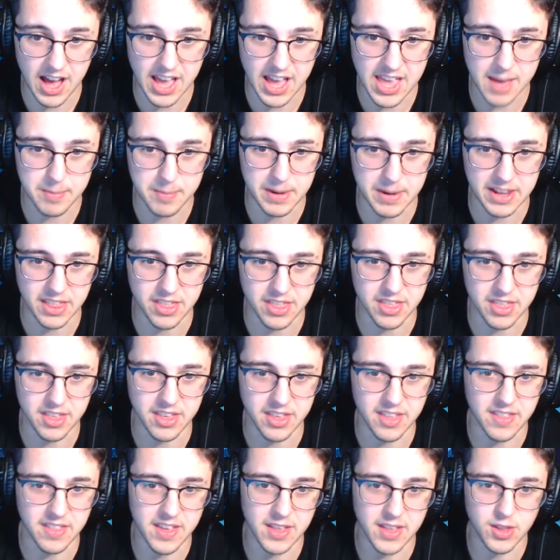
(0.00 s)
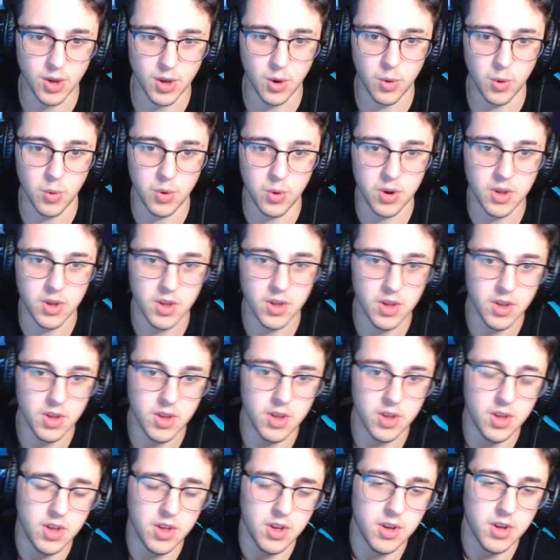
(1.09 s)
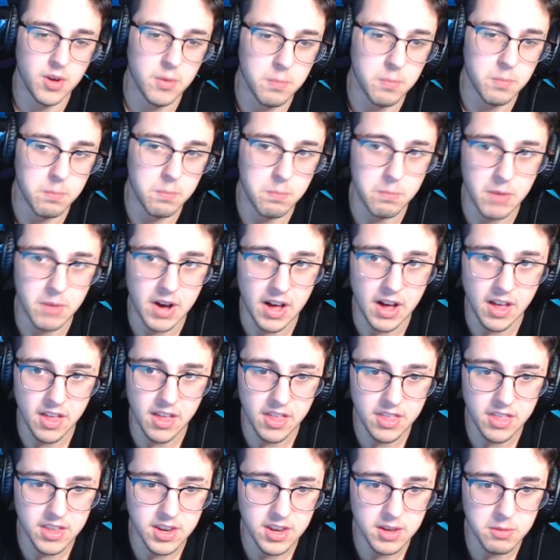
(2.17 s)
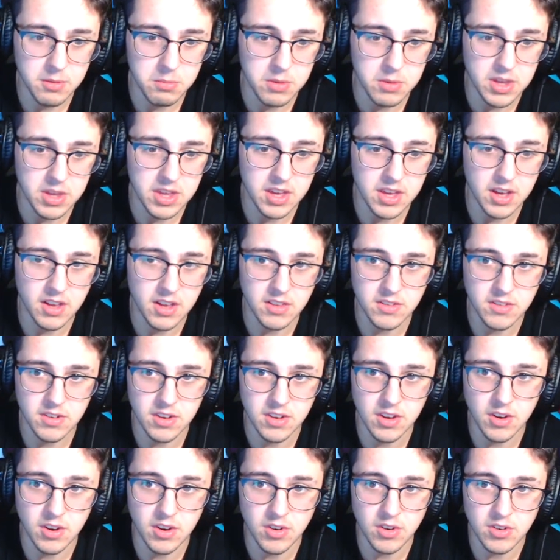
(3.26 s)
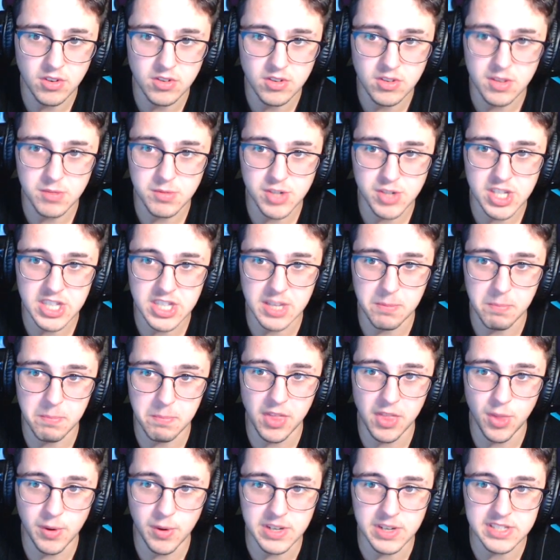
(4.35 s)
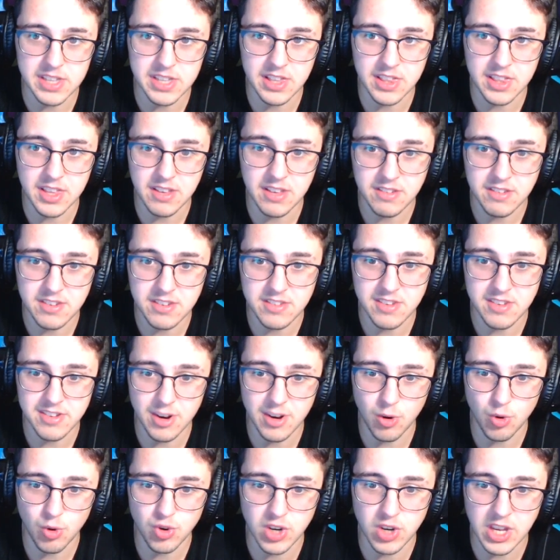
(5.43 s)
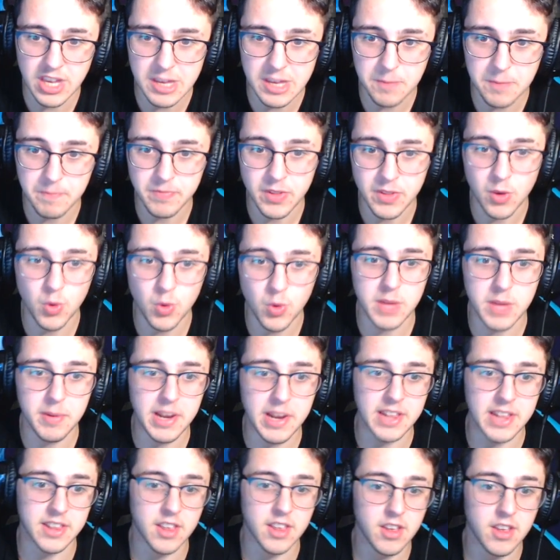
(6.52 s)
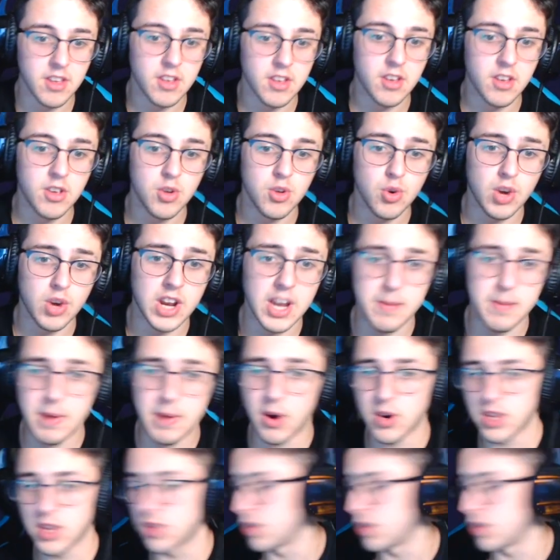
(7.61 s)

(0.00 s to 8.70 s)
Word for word: ahí aparece. de Tour. Madre mía, chicos. Estamos estampando bastante, ¿eh? Si echáis cálculos aquí, Ultraviolet. Yo creo que es la mejor